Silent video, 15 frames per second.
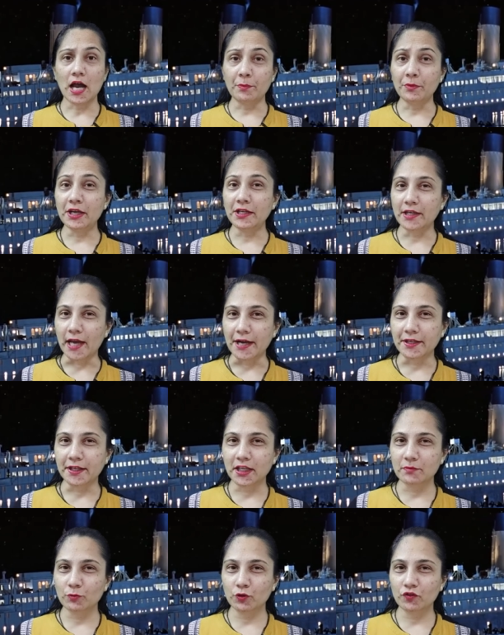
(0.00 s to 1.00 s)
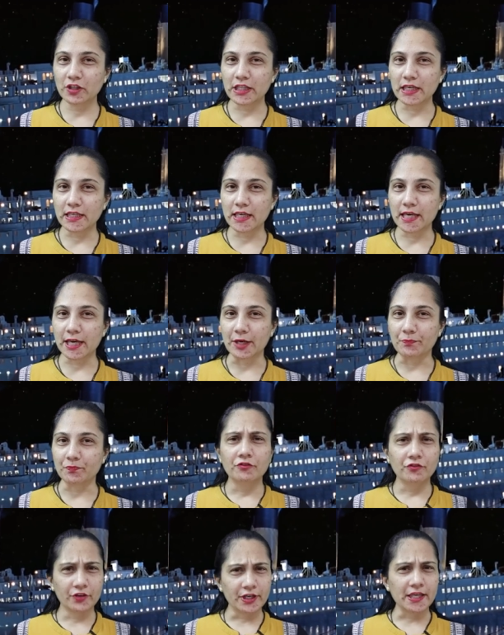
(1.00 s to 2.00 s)
आपने टाइटेनिक मूवी देखी है
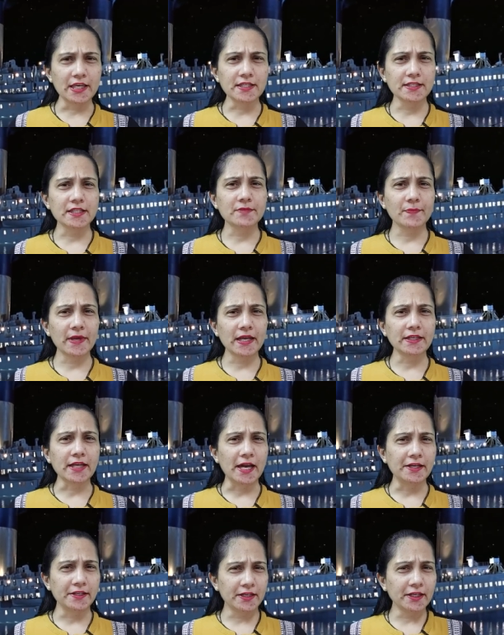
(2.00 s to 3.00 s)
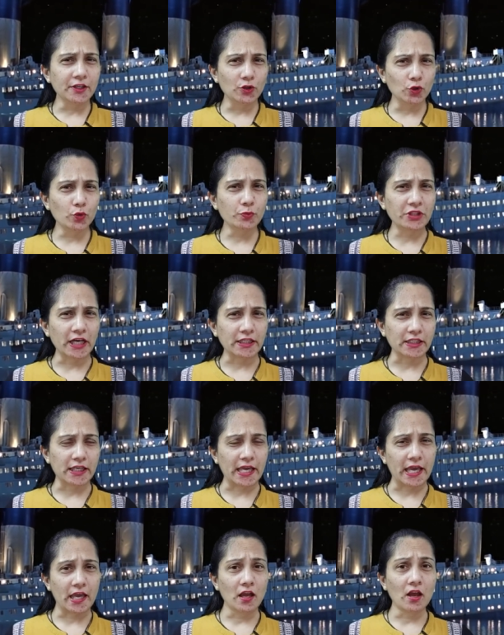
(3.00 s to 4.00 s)
वही जिसमें टाइटेनिक डूब जाती
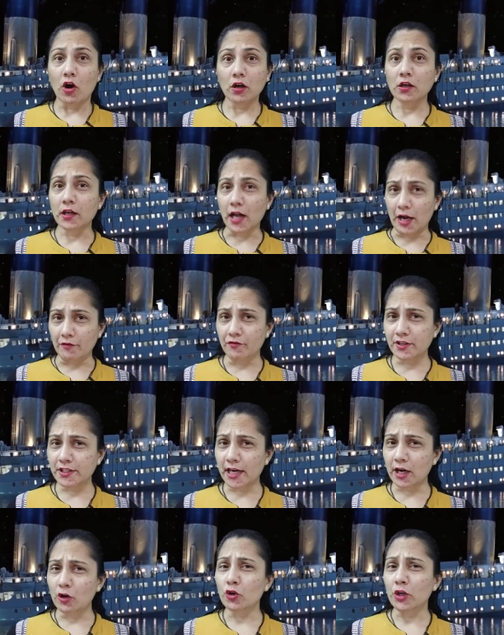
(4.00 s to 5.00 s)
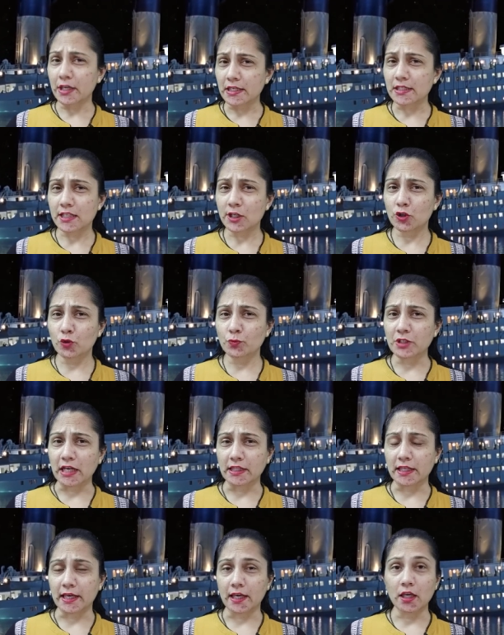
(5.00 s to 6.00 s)
है और काफी सारे लोग इसलिए डूब
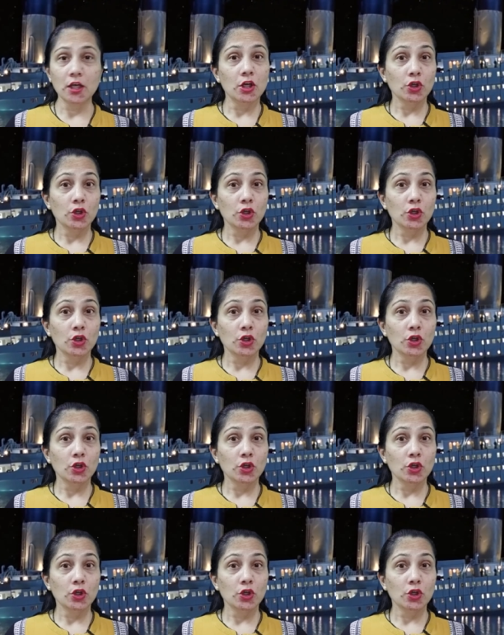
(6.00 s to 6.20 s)
जाते हैं